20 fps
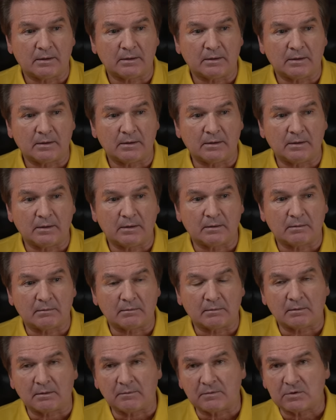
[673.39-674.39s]

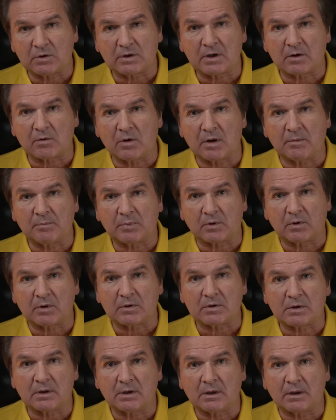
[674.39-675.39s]
и все такое
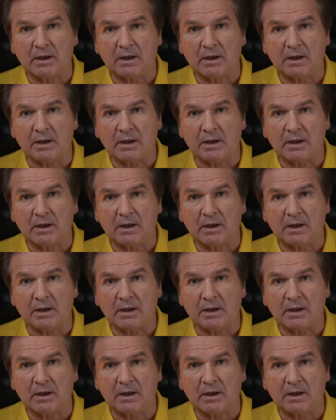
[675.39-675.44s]
прочее.